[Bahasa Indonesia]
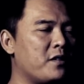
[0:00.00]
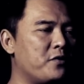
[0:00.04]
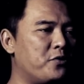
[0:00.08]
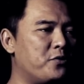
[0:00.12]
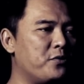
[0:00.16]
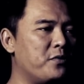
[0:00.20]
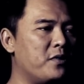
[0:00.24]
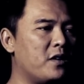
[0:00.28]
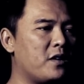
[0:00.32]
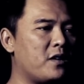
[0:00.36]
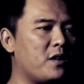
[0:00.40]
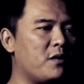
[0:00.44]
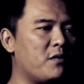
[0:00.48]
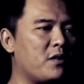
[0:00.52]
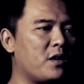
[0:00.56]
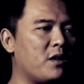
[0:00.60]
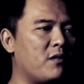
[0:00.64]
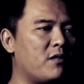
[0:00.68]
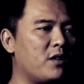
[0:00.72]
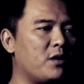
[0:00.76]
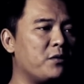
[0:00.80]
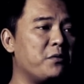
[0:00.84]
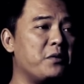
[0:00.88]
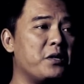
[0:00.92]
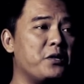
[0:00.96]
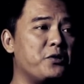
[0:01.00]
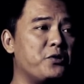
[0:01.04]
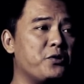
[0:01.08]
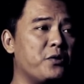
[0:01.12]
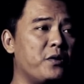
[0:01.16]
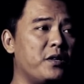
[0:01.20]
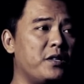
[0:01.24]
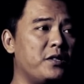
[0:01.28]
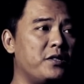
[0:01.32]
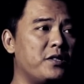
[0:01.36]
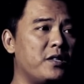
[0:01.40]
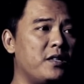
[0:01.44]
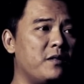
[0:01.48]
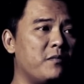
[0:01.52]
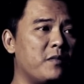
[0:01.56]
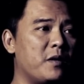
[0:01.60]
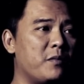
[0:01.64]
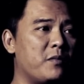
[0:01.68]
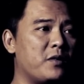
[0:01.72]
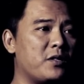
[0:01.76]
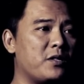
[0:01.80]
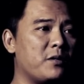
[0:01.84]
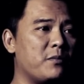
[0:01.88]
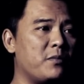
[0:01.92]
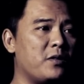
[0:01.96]
Juga kawan-kawan yang udah join jadi
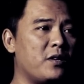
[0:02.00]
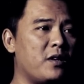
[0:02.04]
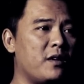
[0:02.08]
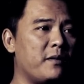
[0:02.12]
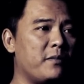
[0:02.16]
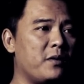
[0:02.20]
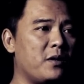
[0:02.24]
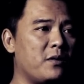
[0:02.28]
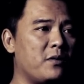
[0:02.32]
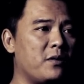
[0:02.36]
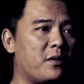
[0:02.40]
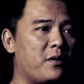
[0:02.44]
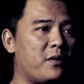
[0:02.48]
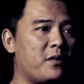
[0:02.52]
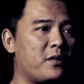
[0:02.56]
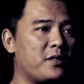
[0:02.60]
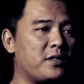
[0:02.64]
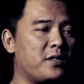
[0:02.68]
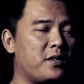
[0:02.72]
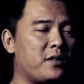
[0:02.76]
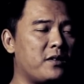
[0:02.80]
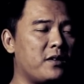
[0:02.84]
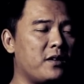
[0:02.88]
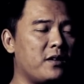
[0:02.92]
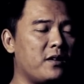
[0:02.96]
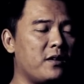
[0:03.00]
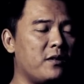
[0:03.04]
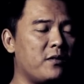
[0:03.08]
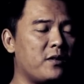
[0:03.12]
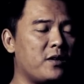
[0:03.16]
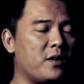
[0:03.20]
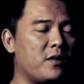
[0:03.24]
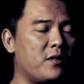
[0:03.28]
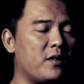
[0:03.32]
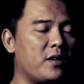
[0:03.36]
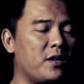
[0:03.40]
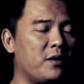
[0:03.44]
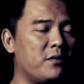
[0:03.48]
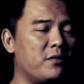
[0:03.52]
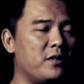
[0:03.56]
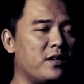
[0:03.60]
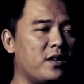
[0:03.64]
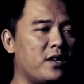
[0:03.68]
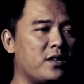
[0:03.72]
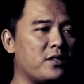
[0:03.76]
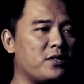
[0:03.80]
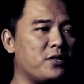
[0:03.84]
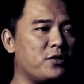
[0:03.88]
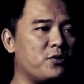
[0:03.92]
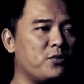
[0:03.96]
membershipnya Lapak Horor, serta kawan-kawan yang udah
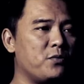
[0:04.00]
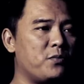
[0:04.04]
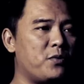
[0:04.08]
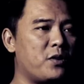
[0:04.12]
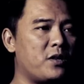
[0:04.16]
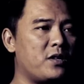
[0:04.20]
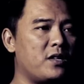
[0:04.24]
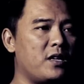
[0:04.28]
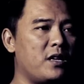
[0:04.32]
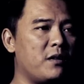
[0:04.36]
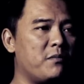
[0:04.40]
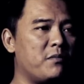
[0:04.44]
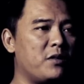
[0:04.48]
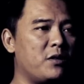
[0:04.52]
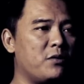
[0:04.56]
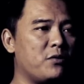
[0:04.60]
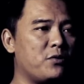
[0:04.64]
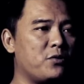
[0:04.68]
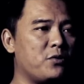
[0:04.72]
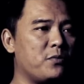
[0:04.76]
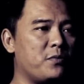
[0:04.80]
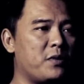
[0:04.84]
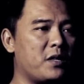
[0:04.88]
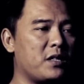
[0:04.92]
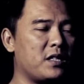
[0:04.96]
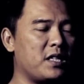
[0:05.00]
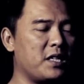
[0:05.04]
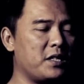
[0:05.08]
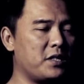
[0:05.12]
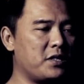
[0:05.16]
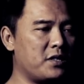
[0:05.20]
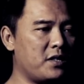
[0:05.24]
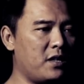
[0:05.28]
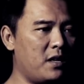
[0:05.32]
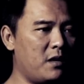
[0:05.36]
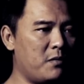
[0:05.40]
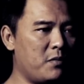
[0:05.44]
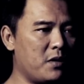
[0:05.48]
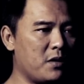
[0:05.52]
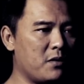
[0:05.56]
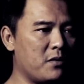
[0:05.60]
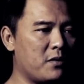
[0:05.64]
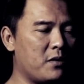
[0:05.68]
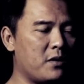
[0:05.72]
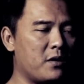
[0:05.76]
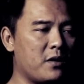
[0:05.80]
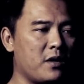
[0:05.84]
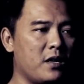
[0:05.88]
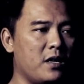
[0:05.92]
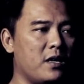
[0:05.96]
ngasih support dalam bentuk super thanks ke Lapak
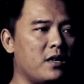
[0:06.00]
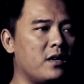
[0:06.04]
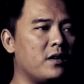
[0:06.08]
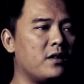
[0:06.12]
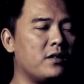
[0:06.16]
Horor.